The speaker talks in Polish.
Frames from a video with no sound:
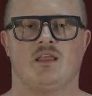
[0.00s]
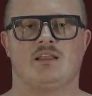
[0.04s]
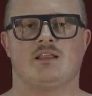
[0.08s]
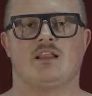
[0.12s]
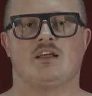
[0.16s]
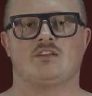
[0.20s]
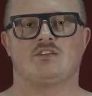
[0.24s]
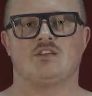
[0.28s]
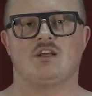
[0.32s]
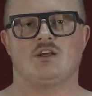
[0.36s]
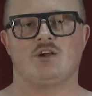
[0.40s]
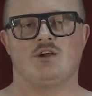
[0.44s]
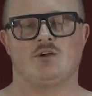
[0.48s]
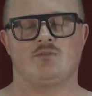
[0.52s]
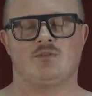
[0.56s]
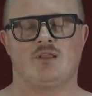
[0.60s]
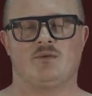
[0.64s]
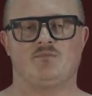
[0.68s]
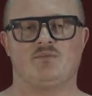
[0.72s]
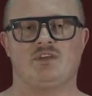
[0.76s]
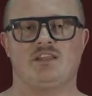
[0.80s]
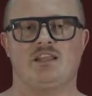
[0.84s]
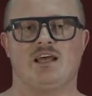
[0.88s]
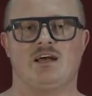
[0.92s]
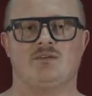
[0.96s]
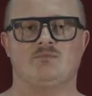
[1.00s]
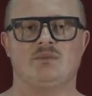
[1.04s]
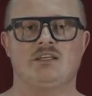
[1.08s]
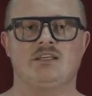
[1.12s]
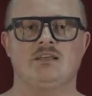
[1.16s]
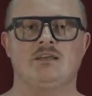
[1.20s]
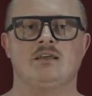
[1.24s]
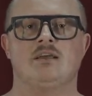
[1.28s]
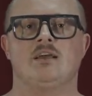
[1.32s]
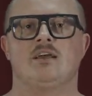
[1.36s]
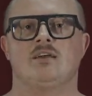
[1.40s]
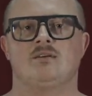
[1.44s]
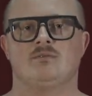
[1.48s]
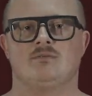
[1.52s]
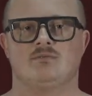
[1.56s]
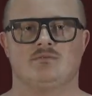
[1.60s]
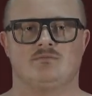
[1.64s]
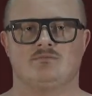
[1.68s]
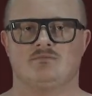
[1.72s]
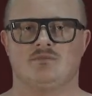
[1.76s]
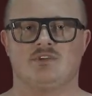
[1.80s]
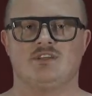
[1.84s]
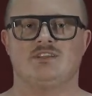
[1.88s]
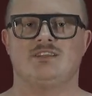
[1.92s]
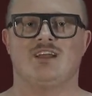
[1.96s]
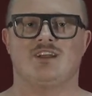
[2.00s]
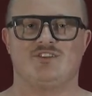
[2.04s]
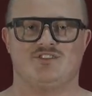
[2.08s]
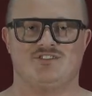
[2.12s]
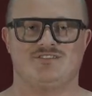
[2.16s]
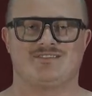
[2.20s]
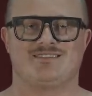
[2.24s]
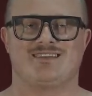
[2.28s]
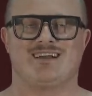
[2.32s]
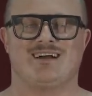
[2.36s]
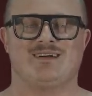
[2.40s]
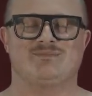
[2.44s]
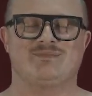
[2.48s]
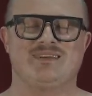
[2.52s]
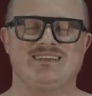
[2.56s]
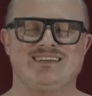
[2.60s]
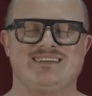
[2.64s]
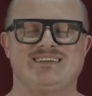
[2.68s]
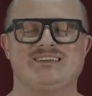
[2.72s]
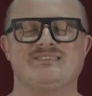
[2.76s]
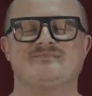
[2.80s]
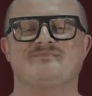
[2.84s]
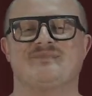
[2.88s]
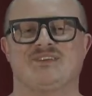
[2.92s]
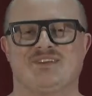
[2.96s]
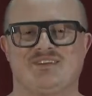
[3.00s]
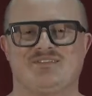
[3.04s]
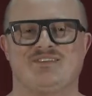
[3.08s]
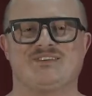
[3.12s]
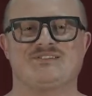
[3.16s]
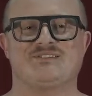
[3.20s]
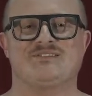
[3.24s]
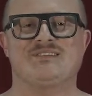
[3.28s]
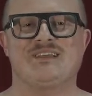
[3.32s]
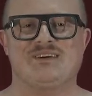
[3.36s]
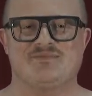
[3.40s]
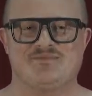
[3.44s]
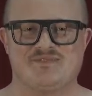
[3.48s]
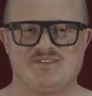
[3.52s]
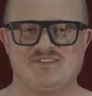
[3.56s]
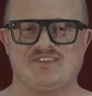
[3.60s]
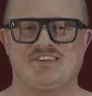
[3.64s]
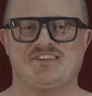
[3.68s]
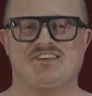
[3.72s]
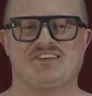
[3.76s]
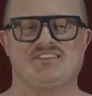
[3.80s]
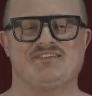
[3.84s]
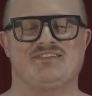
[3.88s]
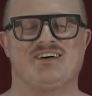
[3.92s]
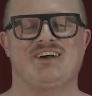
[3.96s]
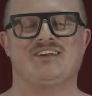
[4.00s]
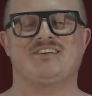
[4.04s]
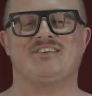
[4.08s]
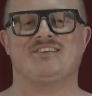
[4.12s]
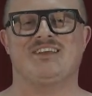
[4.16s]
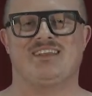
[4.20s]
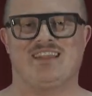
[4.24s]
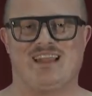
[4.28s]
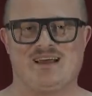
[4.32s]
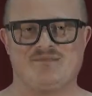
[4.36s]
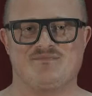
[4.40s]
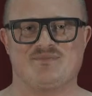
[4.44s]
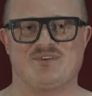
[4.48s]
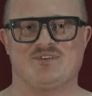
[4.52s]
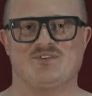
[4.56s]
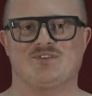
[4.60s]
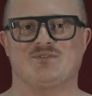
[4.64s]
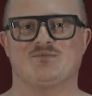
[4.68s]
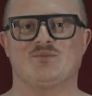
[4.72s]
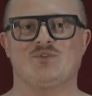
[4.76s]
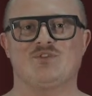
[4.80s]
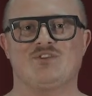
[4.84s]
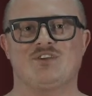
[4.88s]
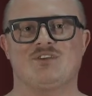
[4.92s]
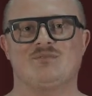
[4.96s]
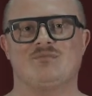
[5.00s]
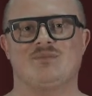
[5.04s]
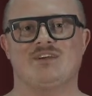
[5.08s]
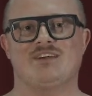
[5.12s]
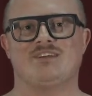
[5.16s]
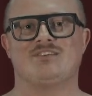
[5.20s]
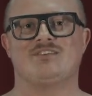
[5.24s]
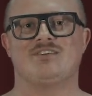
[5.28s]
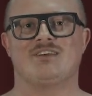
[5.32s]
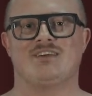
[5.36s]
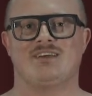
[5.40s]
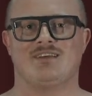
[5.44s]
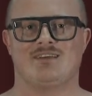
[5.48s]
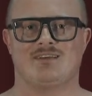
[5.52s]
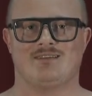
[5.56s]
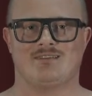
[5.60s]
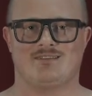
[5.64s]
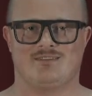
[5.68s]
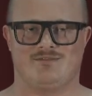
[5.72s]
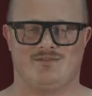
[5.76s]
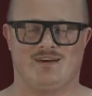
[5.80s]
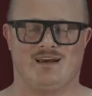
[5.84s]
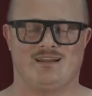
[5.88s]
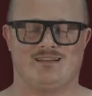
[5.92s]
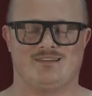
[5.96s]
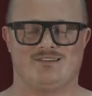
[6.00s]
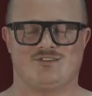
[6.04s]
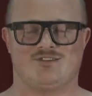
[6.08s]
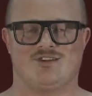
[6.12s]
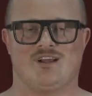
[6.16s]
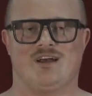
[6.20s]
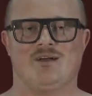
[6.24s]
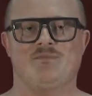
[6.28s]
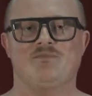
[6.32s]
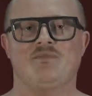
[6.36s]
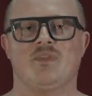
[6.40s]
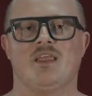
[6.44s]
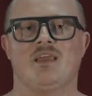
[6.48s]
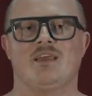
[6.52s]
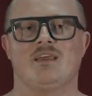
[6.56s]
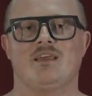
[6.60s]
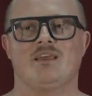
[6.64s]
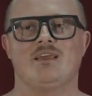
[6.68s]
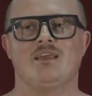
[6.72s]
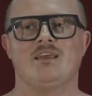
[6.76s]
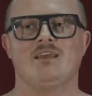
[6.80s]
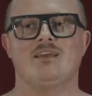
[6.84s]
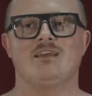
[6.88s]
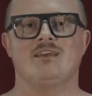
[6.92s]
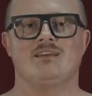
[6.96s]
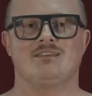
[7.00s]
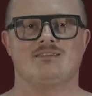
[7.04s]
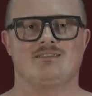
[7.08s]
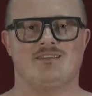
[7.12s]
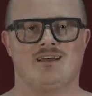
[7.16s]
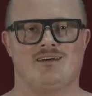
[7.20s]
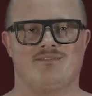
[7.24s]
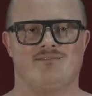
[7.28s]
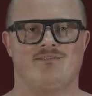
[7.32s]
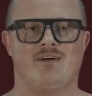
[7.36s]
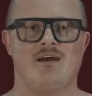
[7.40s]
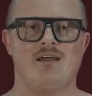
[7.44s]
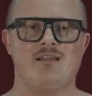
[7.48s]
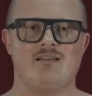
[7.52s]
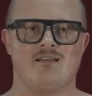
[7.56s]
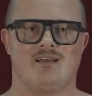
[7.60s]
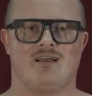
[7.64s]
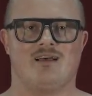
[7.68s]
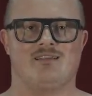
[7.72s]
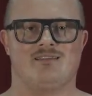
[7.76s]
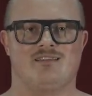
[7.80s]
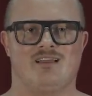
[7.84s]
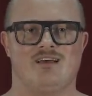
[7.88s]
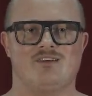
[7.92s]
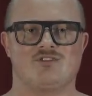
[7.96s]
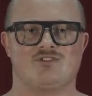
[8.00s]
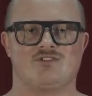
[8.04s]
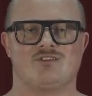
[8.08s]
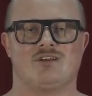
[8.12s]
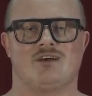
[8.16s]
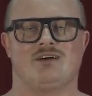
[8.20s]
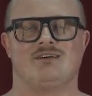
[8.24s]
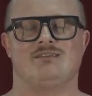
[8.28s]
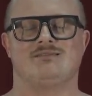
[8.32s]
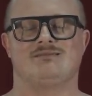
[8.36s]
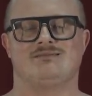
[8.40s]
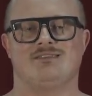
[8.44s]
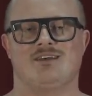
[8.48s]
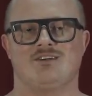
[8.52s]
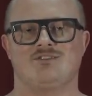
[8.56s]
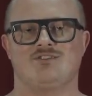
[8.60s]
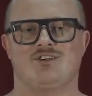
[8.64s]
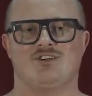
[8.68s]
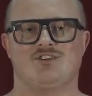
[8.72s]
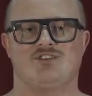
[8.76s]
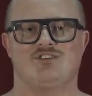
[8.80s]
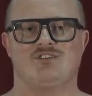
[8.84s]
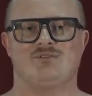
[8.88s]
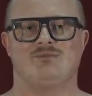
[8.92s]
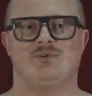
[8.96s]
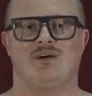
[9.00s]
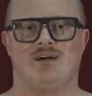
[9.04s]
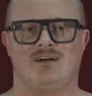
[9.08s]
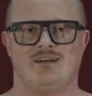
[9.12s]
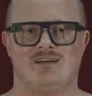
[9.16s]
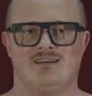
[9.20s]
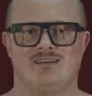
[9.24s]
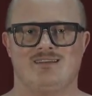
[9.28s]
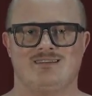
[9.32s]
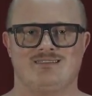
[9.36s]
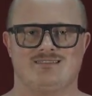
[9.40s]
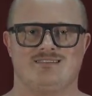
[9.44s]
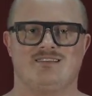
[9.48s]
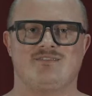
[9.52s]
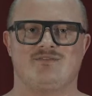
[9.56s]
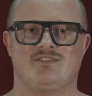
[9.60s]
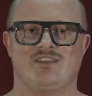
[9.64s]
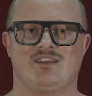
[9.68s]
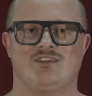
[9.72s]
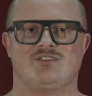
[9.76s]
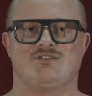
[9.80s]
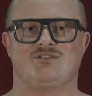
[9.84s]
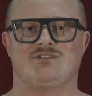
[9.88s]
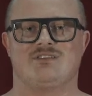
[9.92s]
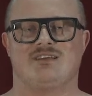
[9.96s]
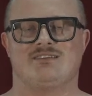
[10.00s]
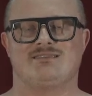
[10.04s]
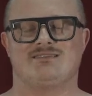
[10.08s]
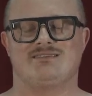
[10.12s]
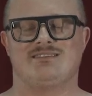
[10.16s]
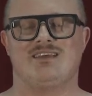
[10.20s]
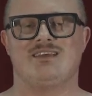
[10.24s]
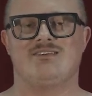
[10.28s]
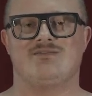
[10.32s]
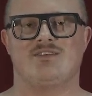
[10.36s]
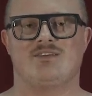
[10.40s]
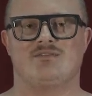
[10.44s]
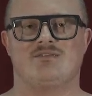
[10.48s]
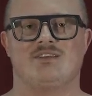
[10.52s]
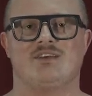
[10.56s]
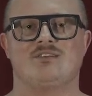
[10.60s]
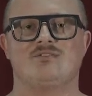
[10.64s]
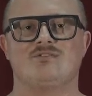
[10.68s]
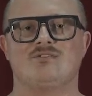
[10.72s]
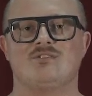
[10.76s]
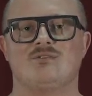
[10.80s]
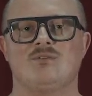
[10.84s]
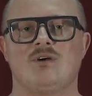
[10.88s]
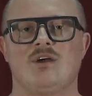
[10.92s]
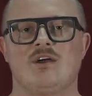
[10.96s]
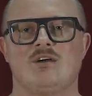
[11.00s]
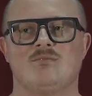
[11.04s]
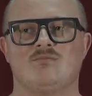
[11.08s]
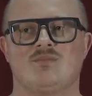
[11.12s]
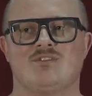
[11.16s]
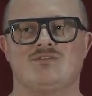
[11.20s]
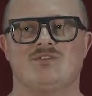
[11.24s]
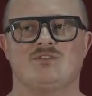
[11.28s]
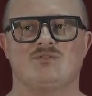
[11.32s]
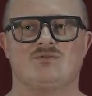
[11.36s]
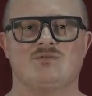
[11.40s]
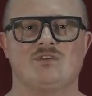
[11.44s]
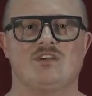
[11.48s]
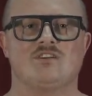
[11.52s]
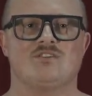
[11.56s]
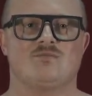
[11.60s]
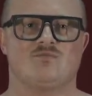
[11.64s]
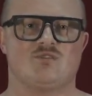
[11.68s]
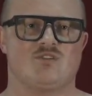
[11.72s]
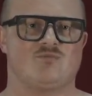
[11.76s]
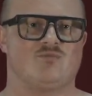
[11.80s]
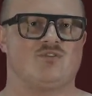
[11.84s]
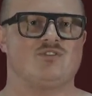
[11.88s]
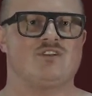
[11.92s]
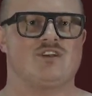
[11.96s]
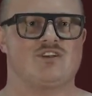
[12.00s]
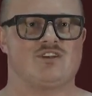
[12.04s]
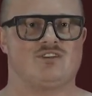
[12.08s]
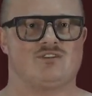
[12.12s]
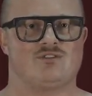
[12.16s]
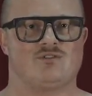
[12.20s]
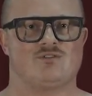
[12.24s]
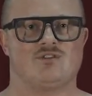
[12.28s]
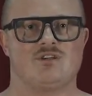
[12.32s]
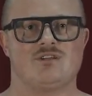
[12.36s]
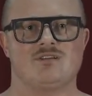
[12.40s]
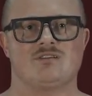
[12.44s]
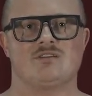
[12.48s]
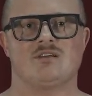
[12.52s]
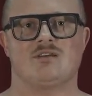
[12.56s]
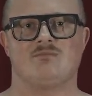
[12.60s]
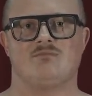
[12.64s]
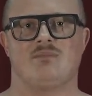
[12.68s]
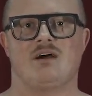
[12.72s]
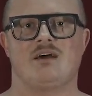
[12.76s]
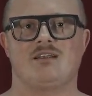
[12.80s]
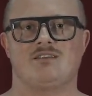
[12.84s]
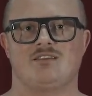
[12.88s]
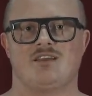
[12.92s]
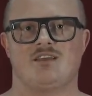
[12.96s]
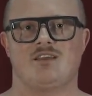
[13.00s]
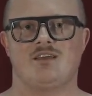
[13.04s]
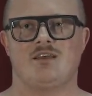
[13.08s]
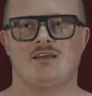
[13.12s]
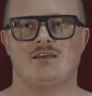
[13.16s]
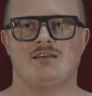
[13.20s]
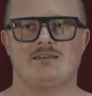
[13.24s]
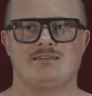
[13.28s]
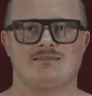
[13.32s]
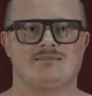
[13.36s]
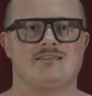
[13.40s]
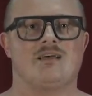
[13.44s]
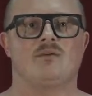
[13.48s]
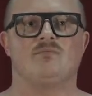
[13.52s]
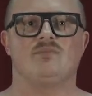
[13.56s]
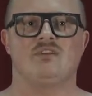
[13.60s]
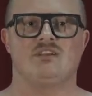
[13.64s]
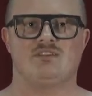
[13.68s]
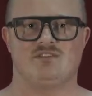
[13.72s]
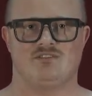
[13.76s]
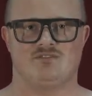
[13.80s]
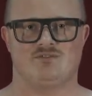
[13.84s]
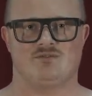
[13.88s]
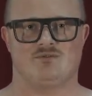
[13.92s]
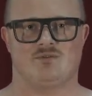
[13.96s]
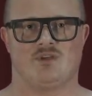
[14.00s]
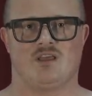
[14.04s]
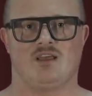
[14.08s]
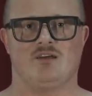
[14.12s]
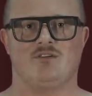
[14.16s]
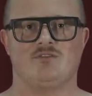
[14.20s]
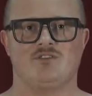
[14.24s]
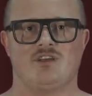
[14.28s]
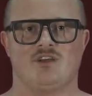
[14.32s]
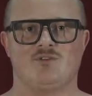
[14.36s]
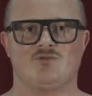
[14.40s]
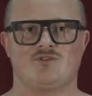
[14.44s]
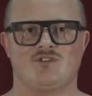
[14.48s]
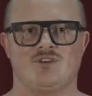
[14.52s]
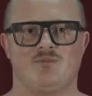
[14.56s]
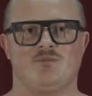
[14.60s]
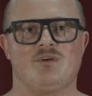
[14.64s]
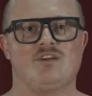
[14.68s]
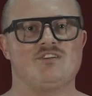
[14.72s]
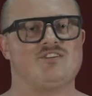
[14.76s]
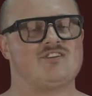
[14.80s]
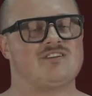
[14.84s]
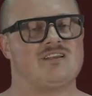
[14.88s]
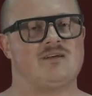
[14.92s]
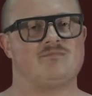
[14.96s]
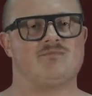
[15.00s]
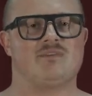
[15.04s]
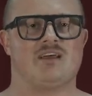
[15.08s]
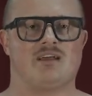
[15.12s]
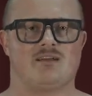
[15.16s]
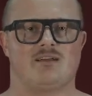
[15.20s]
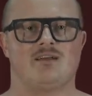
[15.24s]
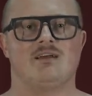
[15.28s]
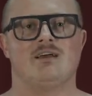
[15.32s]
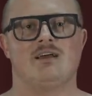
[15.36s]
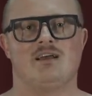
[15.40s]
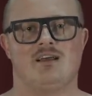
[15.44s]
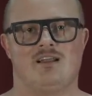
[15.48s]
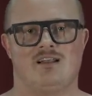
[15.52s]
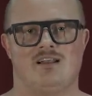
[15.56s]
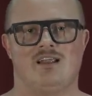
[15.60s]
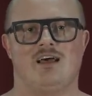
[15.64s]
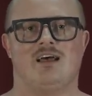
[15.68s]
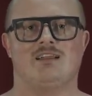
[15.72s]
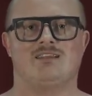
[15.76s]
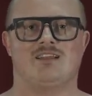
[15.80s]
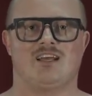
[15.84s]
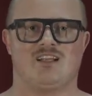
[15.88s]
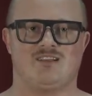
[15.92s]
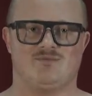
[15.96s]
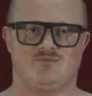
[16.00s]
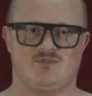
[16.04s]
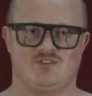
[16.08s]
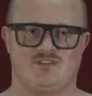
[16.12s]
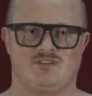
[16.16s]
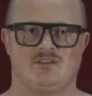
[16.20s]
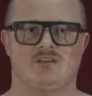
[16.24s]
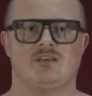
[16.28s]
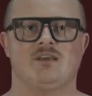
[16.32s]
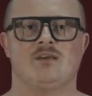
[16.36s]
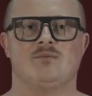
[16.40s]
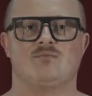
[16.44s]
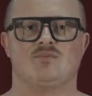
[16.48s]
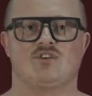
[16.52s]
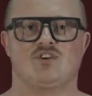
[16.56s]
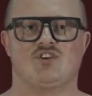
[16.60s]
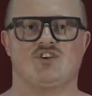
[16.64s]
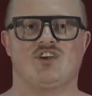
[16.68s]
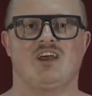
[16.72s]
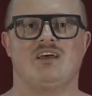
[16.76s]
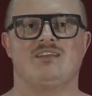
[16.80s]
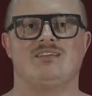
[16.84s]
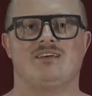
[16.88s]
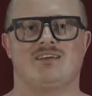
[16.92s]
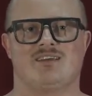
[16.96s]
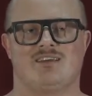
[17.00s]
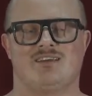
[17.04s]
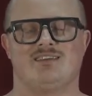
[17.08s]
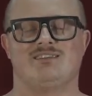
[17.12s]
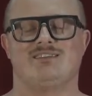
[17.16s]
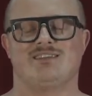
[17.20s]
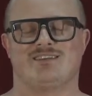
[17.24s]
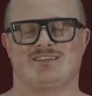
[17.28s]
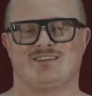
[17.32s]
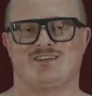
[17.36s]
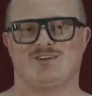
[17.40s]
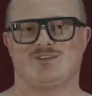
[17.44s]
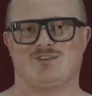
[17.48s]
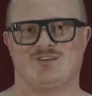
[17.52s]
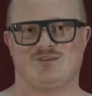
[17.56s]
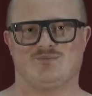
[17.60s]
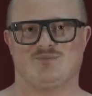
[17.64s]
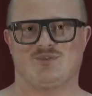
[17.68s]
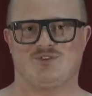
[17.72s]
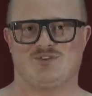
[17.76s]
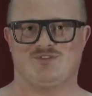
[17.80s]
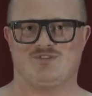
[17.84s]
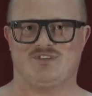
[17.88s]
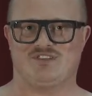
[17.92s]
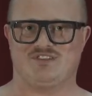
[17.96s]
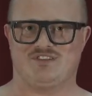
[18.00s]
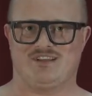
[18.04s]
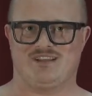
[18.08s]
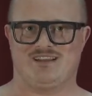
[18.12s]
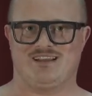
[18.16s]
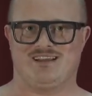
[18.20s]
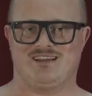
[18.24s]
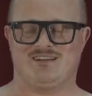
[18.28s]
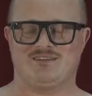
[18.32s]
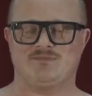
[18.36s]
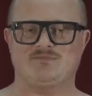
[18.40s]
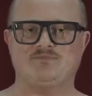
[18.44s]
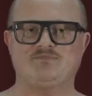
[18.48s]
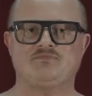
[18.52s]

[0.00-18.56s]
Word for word: Dlaczego ją napinamy i naciskamy? Ponieważ ona musi się właśnie napiąć, musi być twardsza. I ta walka nasza, nasza siła zewnętrzna z jej wewnętrzną powoduje, że przepona się troszeczkę bardziej stabilizuje. Ona już nie będzie nam tak latać przy przysiadach i innych tego typu ćwiczeniach.